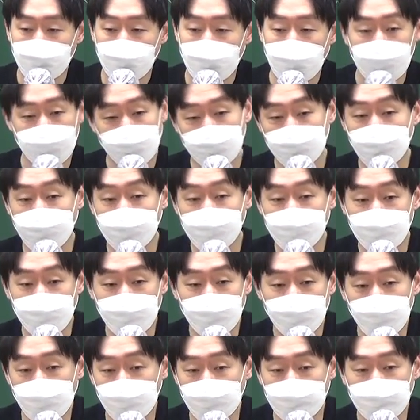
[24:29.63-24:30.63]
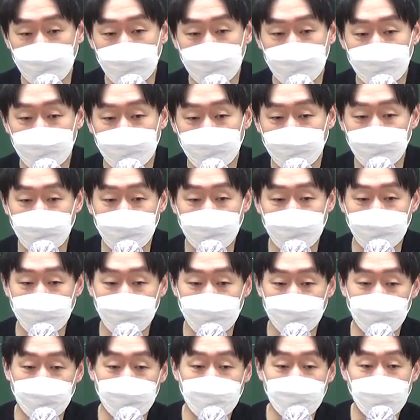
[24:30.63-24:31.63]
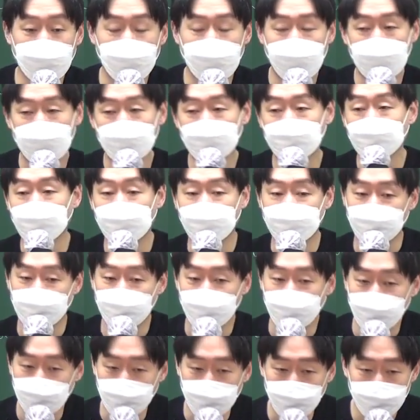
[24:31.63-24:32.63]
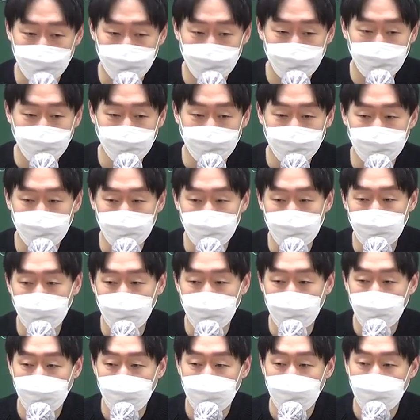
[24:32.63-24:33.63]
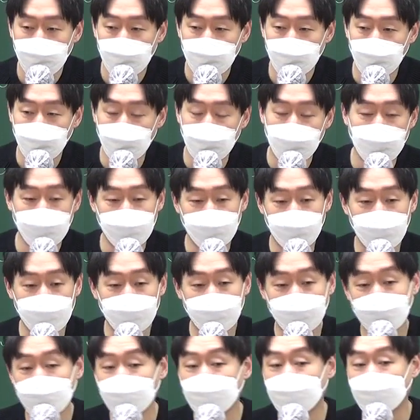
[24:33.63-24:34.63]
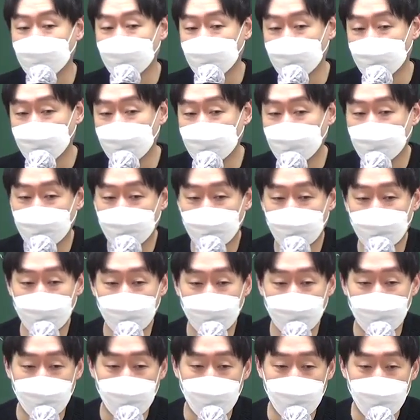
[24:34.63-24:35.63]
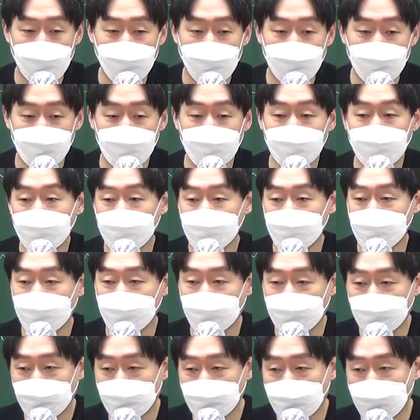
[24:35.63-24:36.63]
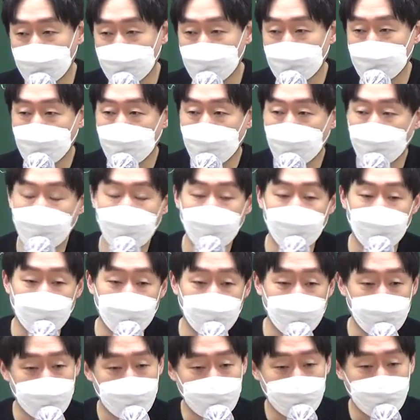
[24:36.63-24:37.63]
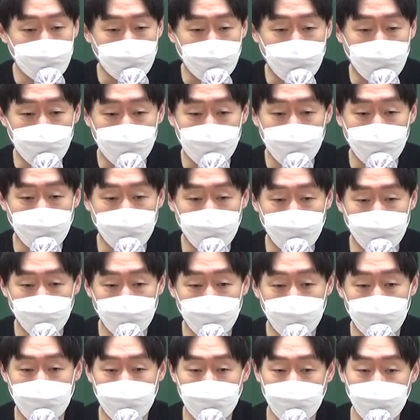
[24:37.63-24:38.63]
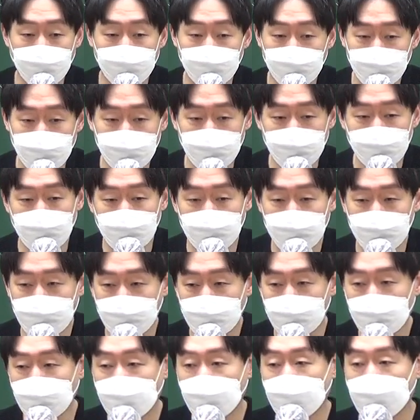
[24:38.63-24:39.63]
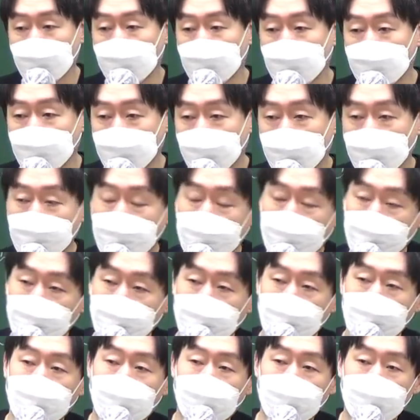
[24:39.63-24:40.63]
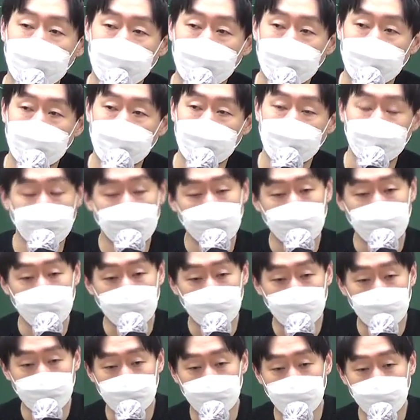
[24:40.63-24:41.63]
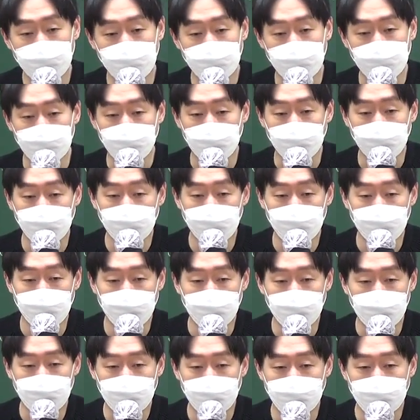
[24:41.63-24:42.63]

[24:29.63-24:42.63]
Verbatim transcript: 하루도 안 쉬고 공부를 하시는 거예요. 정말 하루도 안 쉬고. 와 대단하다 대단하다 싶었어요. 그리고 아침에 맨날 여섯 시쯤 나오셔가지고 막 열두 시까지 점심도 막 한 십 분 이십 분밖에 안 먹고